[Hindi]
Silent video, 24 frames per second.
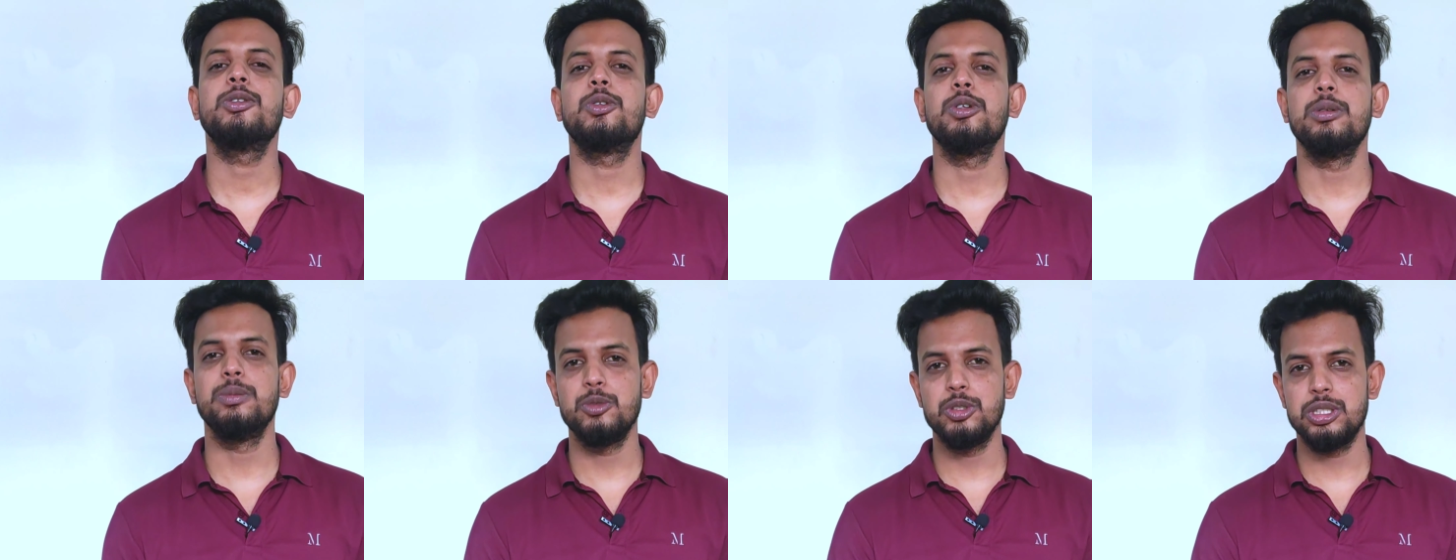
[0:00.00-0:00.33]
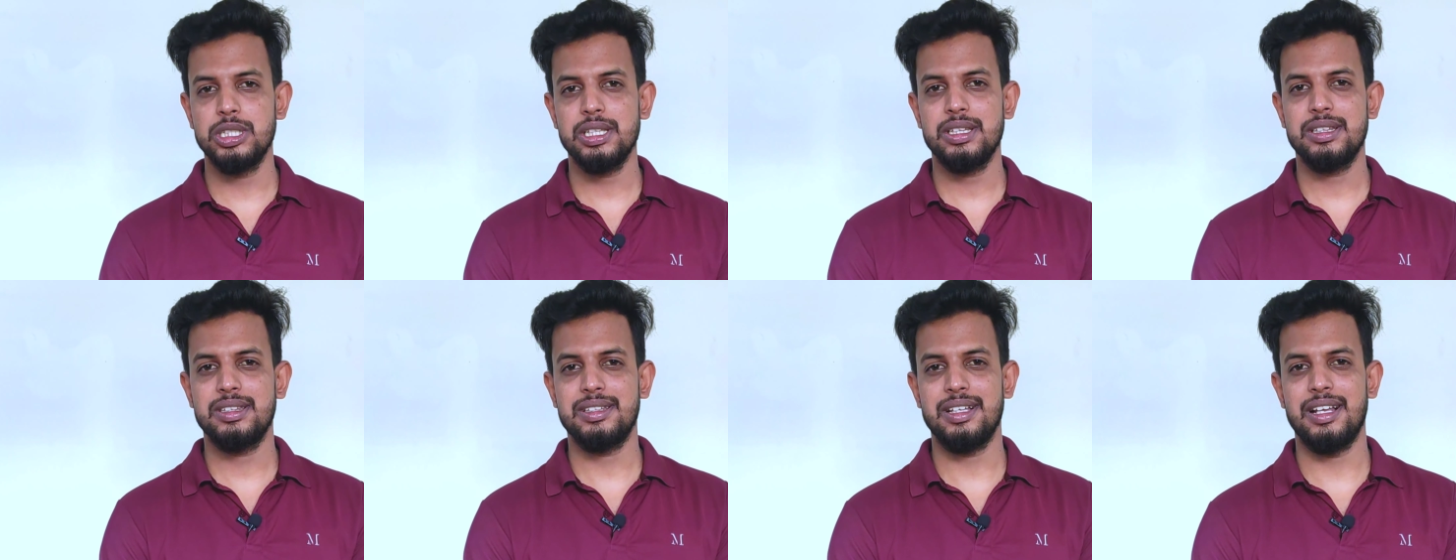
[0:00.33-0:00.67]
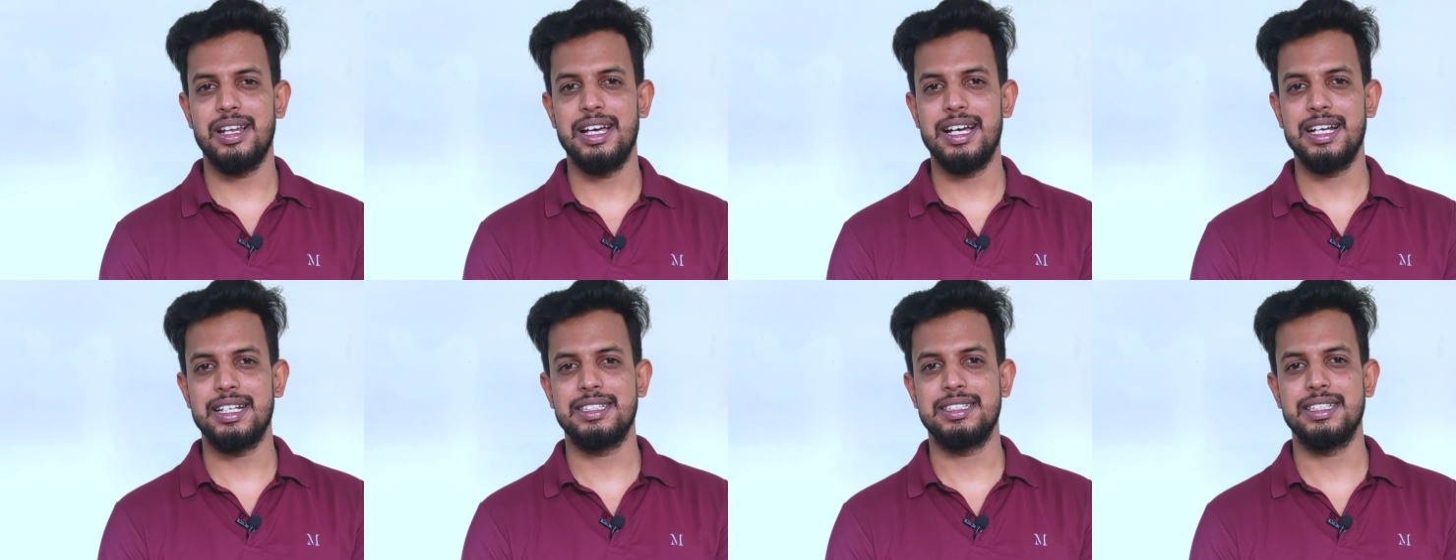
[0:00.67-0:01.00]
तो मुझे
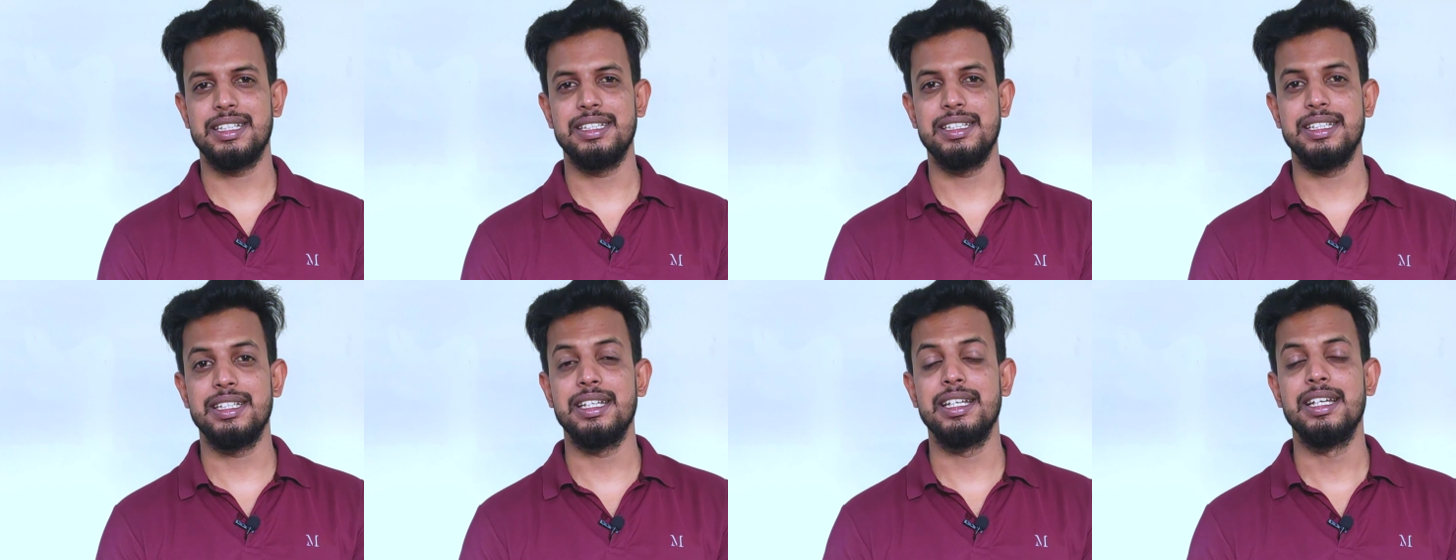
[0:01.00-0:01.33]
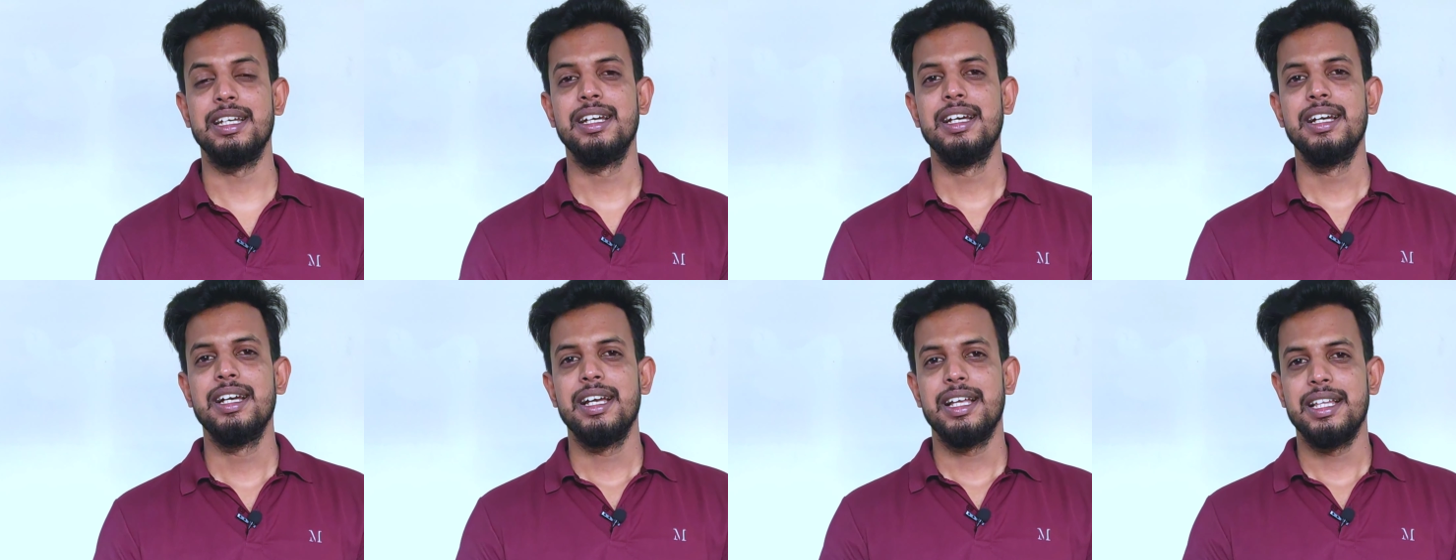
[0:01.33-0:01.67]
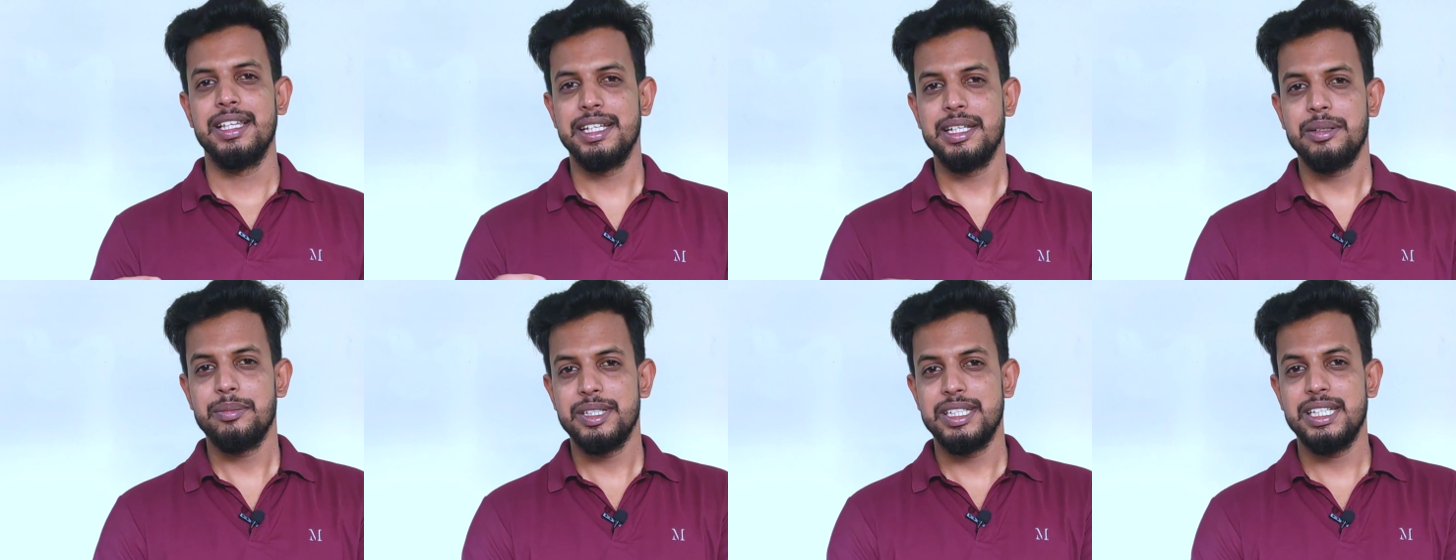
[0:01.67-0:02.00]
तलाक चाहिए
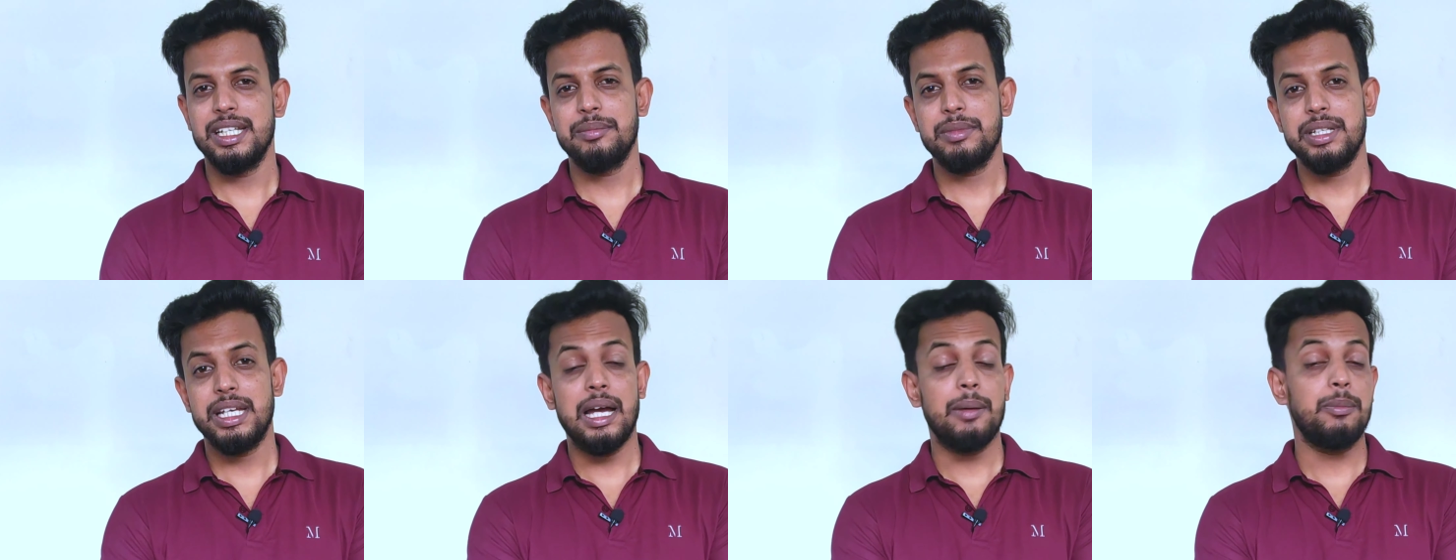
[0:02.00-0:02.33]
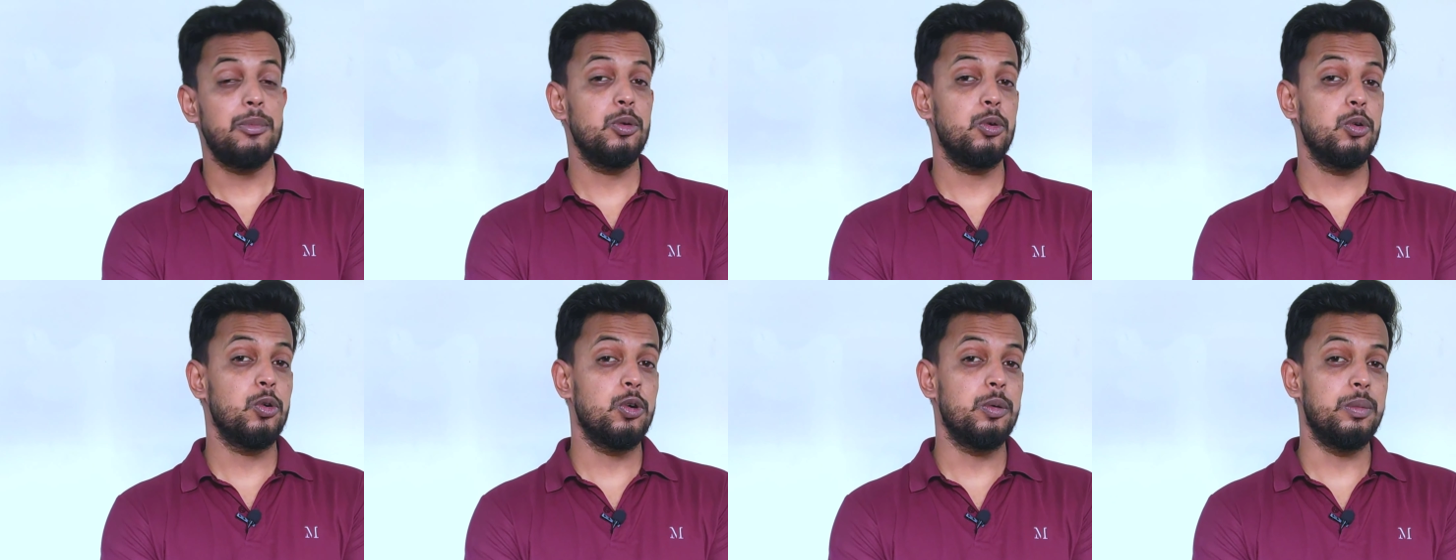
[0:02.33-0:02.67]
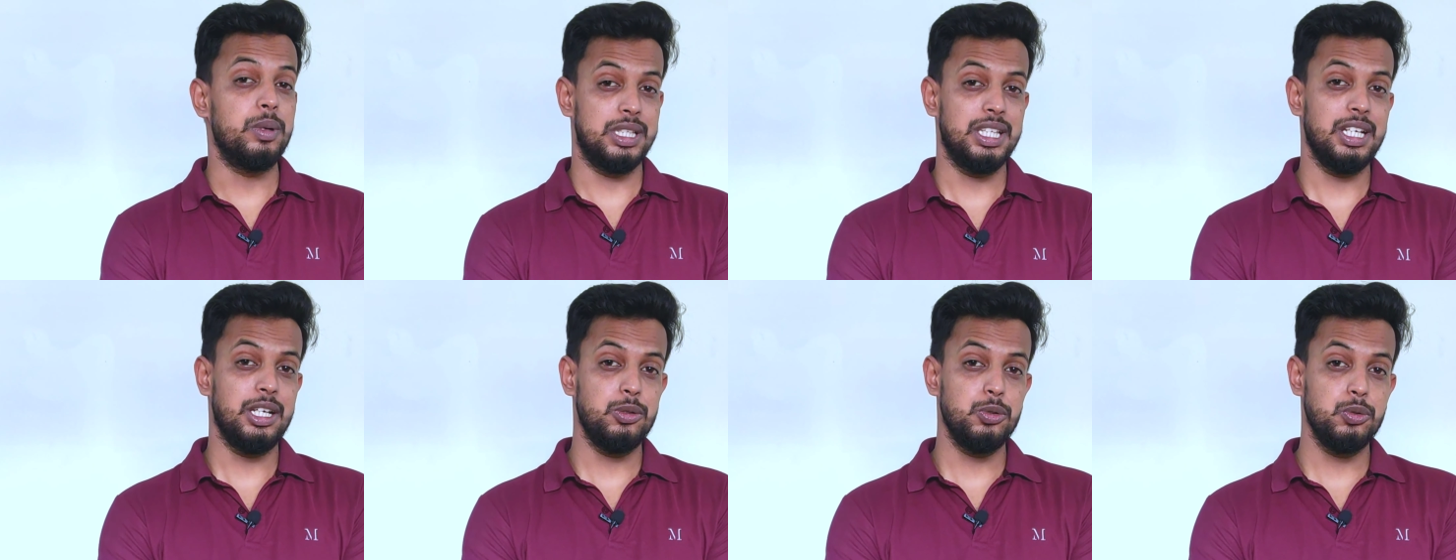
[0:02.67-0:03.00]
लेकिन भैया मैं आप लोगों को
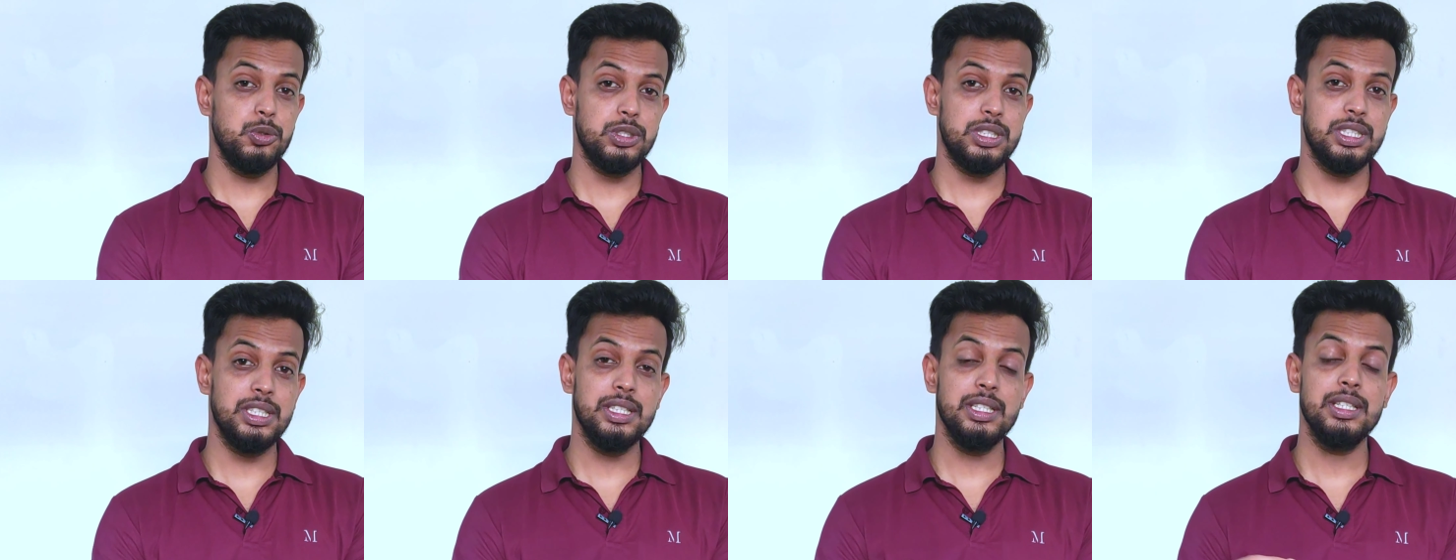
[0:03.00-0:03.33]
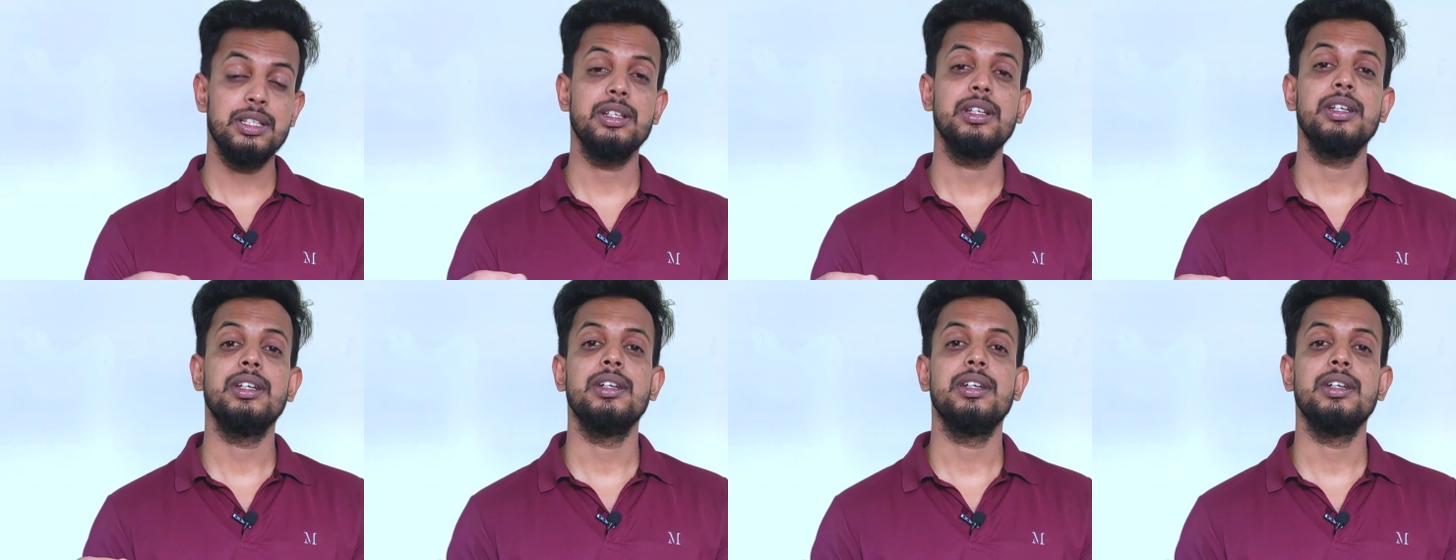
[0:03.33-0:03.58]
बता दूँ कि